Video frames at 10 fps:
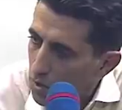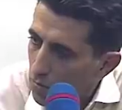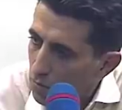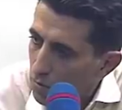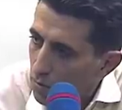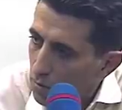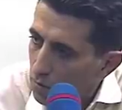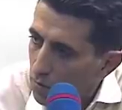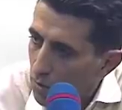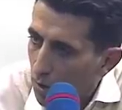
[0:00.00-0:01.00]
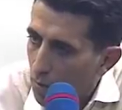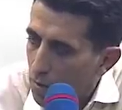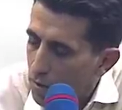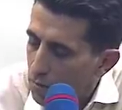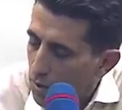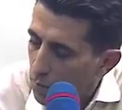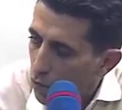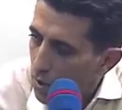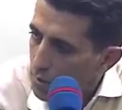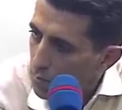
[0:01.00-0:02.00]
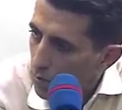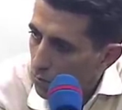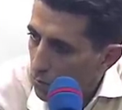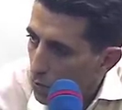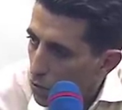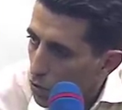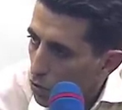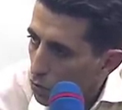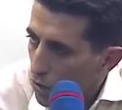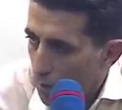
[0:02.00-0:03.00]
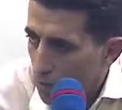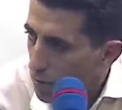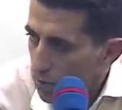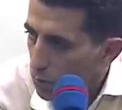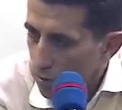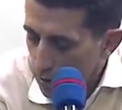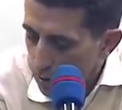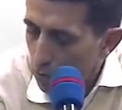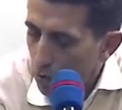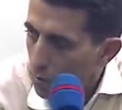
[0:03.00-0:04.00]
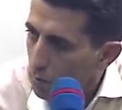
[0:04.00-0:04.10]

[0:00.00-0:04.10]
كلمة في في العمليات نتاع المحاسبة وتحميل المسؤوليات نبداو